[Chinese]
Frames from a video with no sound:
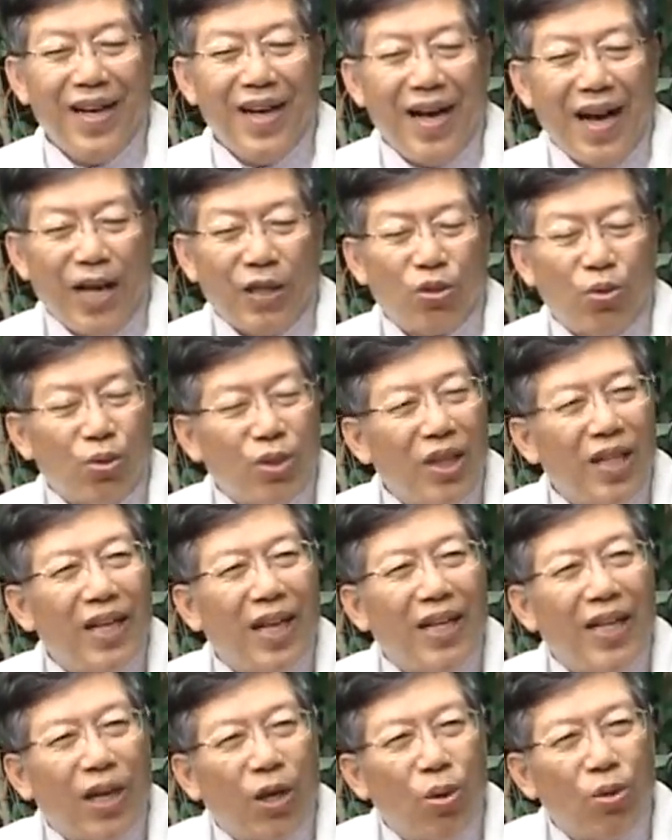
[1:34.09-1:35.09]
啊，首先
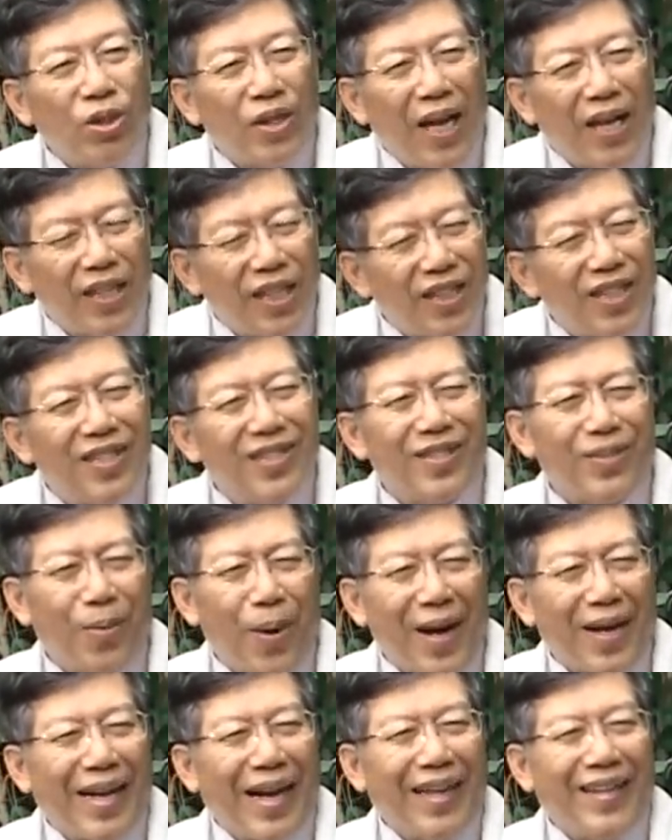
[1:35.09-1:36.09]
安尼，讲啥叫做脂
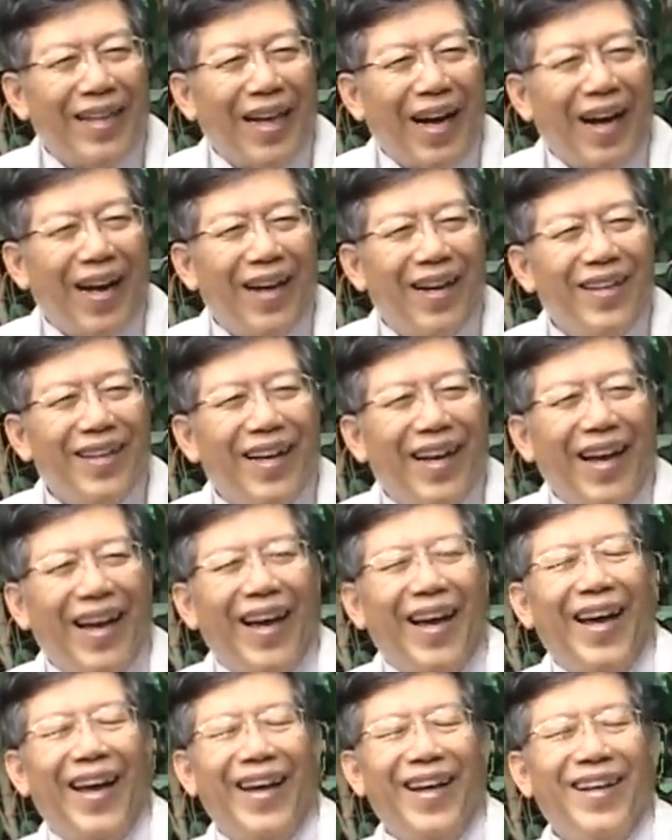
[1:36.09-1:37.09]
肪肝呐。对，
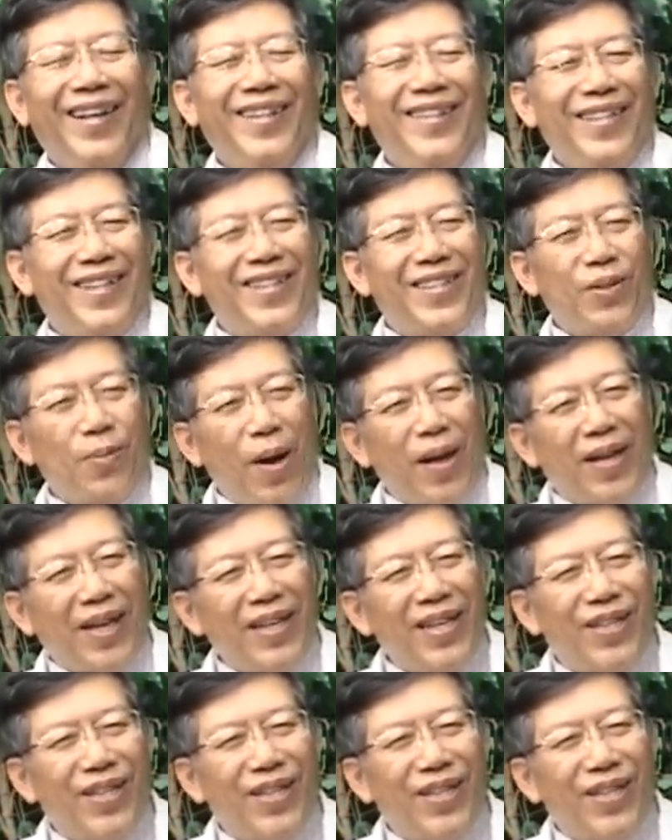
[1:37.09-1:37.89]
哎，这脂肪肝